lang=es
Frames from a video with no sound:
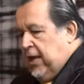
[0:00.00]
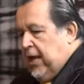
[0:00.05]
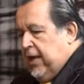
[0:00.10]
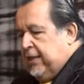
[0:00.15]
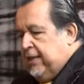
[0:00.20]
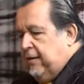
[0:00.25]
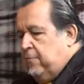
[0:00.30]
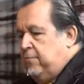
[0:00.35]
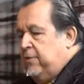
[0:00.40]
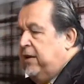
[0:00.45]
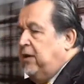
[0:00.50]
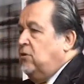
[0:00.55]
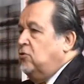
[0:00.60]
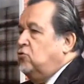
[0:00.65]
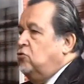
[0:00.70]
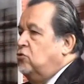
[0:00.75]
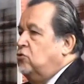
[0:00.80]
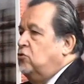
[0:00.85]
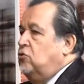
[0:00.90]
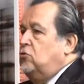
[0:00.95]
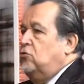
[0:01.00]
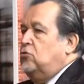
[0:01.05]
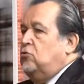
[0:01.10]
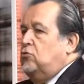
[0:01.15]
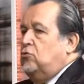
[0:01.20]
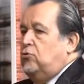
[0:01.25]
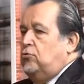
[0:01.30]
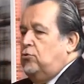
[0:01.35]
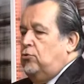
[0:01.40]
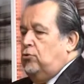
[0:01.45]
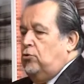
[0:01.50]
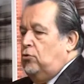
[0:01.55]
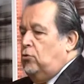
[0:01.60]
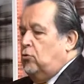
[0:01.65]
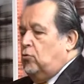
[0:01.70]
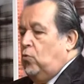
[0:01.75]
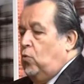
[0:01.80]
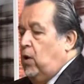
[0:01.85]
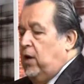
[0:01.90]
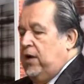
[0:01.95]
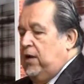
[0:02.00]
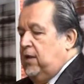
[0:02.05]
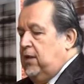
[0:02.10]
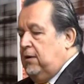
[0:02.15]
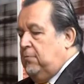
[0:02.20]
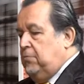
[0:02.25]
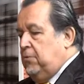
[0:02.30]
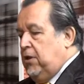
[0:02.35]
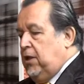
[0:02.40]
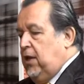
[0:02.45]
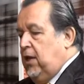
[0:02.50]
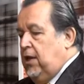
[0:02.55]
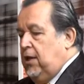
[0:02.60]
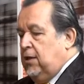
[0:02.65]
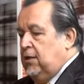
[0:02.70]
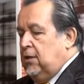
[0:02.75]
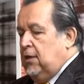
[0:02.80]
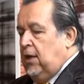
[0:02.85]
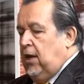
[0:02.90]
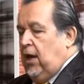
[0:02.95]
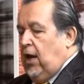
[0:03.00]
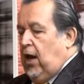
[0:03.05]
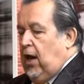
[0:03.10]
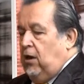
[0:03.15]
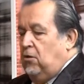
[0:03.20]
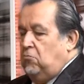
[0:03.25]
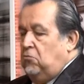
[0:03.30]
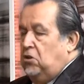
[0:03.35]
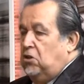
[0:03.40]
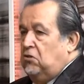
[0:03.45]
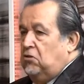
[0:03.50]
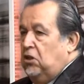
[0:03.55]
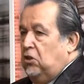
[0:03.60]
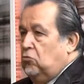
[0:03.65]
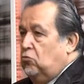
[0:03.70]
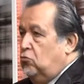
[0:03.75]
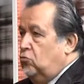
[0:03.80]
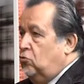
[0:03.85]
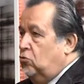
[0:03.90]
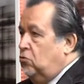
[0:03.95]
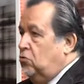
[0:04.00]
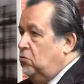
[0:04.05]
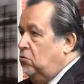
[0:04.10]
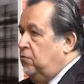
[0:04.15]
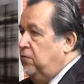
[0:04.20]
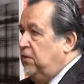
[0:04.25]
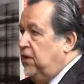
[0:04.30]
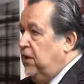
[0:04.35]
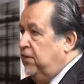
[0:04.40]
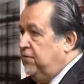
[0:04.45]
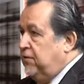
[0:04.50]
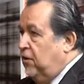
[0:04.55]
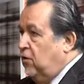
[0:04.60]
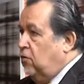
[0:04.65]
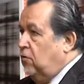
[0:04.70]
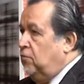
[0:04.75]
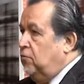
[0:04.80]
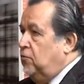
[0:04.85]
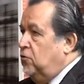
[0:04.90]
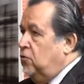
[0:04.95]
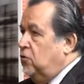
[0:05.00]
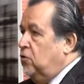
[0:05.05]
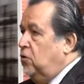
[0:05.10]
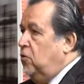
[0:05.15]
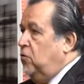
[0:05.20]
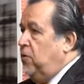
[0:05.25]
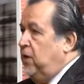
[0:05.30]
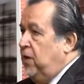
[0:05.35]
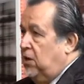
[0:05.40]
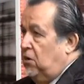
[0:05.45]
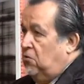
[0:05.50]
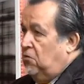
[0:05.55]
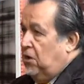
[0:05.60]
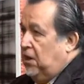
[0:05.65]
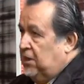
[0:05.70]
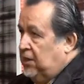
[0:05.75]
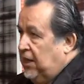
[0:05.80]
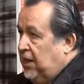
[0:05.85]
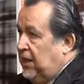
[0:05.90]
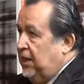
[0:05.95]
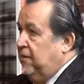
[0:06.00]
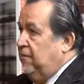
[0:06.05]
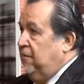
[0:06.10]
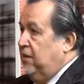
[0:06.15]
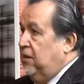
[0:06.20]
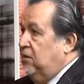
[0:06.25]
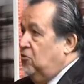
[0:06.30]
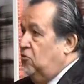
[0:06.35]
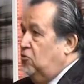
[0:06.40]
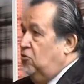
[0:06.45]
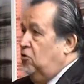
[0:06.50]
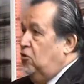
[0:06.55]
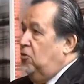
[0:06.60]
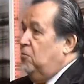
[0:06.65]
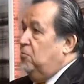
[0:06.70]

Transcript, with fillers: también a nosotros no, nos cuadra porque... Hay un instituto financiado con fondos de gobierno en que está el ex rector, lo